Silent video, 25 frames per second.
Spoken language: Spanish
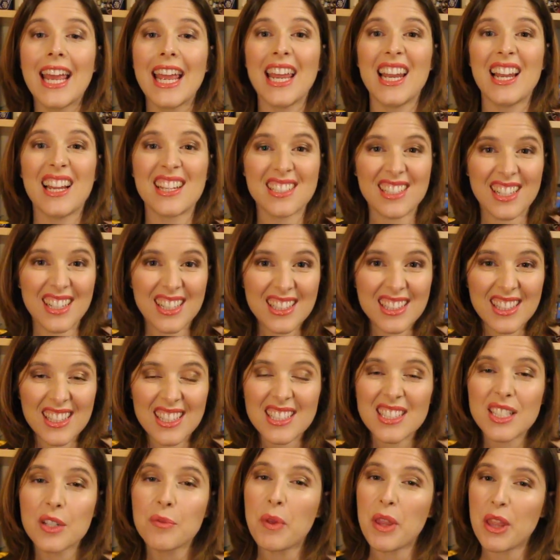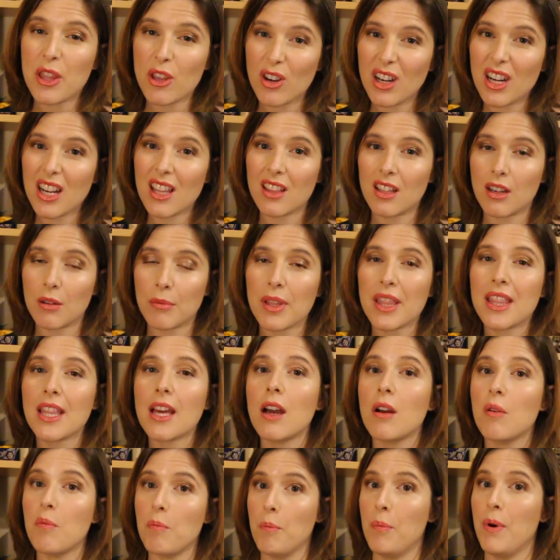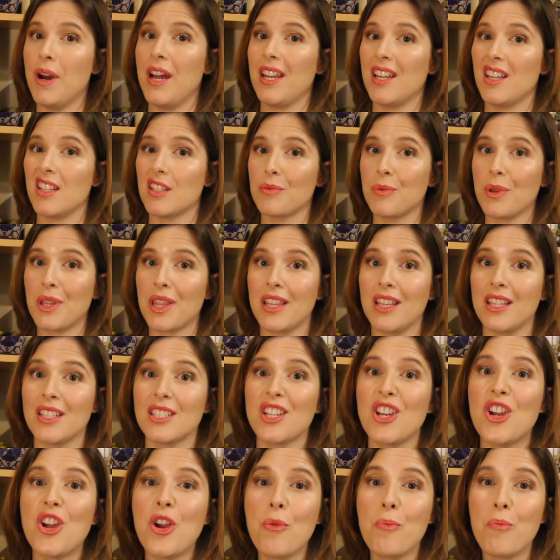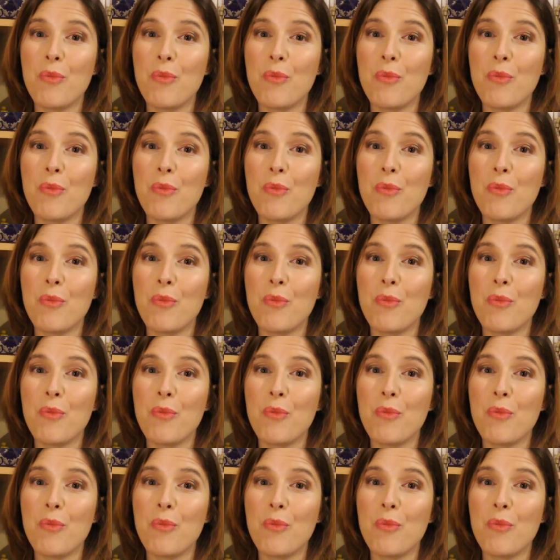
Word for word: En las cartas se menciona la cerveza varias veces,